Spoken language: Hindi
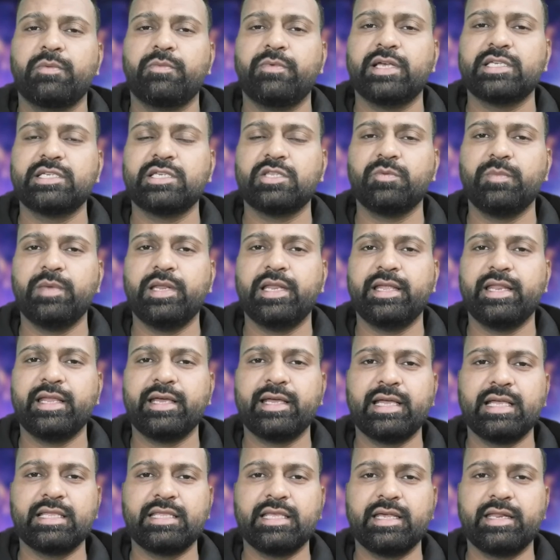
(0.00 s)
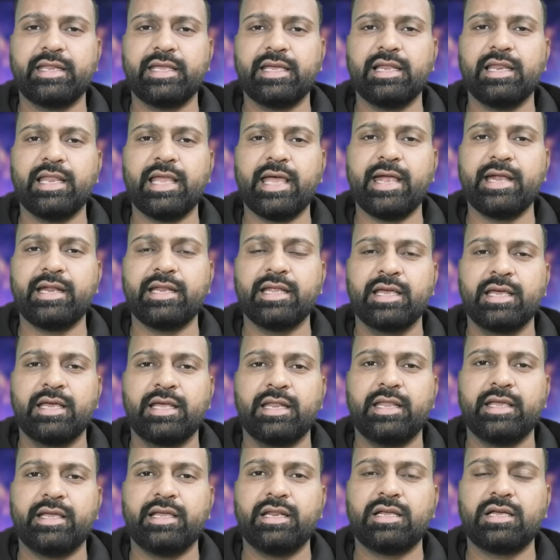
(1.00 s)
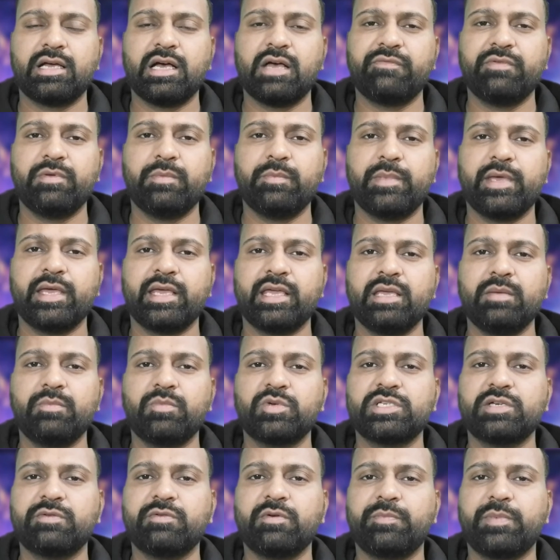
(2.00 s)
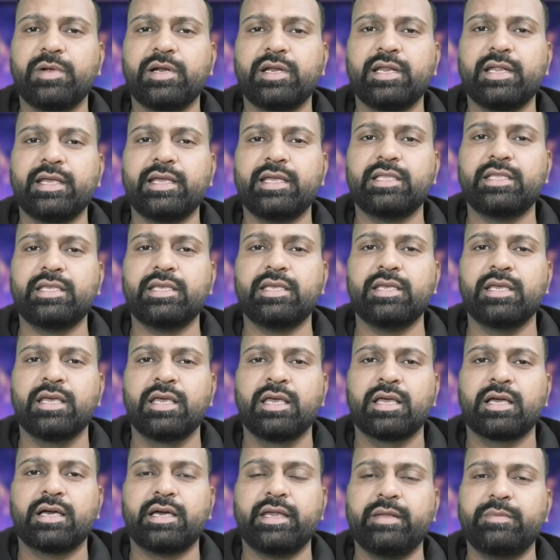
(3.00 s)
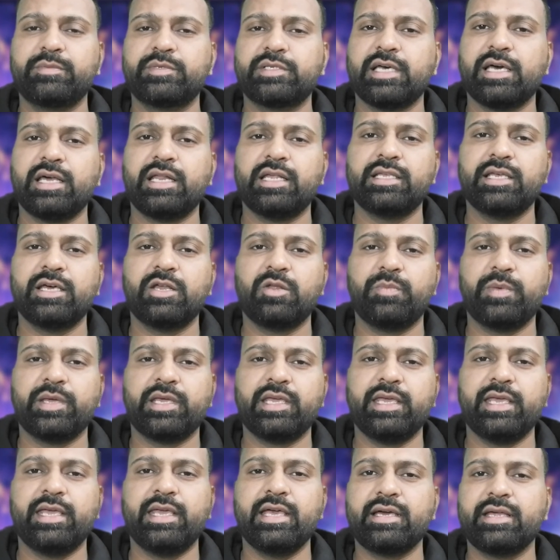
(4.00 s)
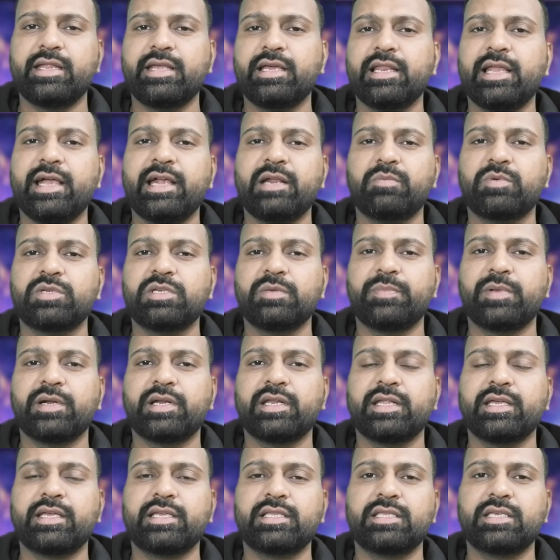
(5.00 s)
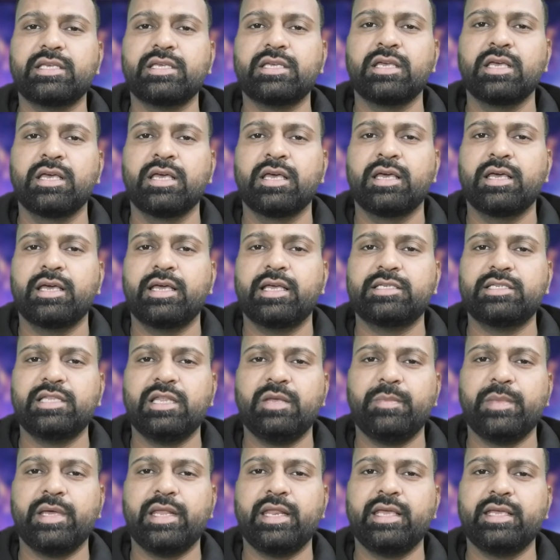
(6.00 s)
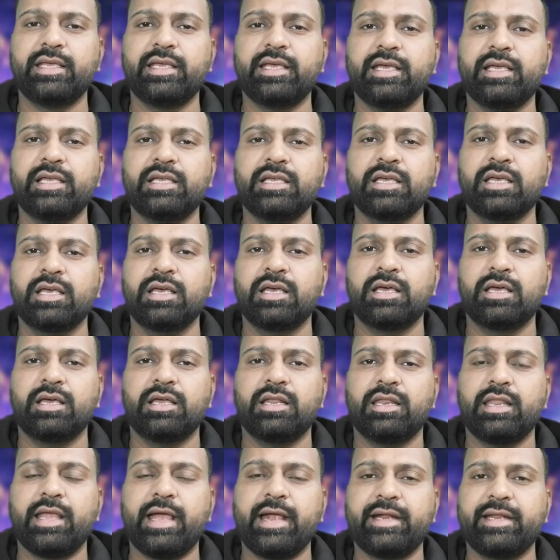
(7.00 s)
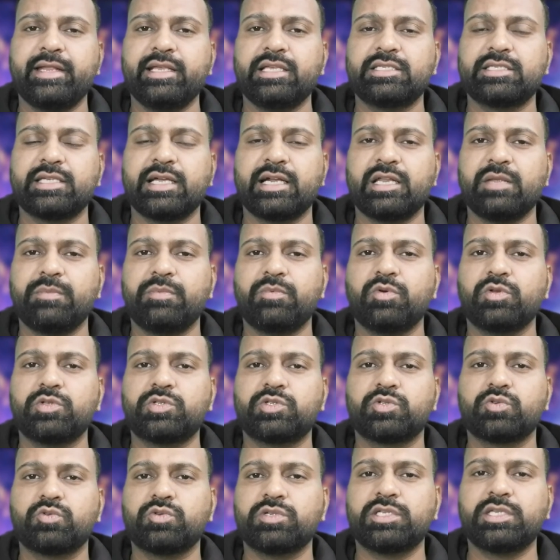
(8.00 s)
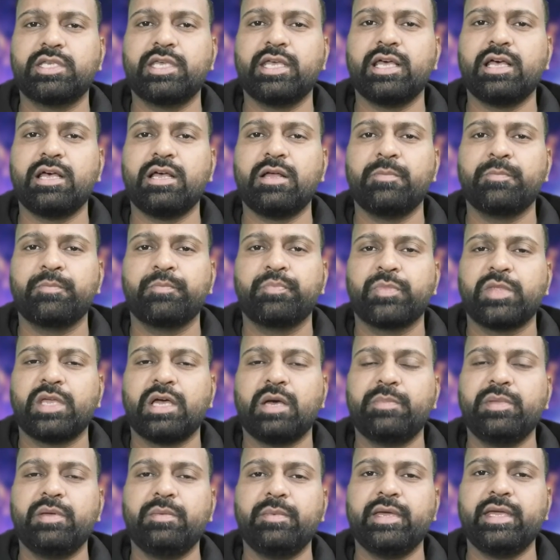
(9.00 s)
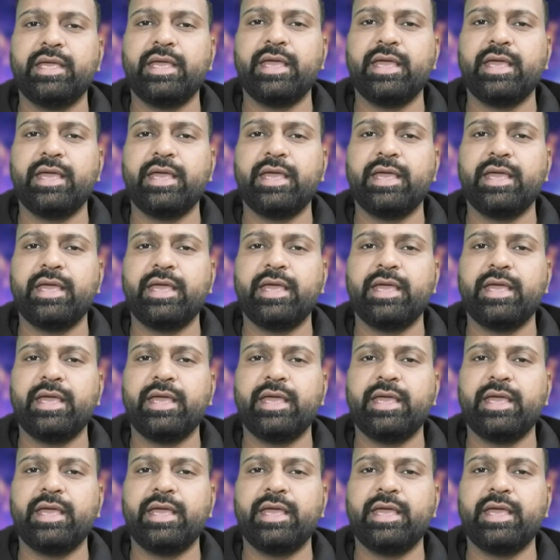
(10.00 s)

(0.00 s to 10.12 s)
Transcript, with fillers: वैसे तो मैं लेने गया था रिंग लाइट लेकिन काफ़ी महंगी मुझे वो पड़ रही थी करीब चार हज़ार रुपये की एक रिंग लाइट मुझे पड़ रही थी इसलिए मैंने ये लाइटनिंग सेटअप को चूज़ किया अभी मैं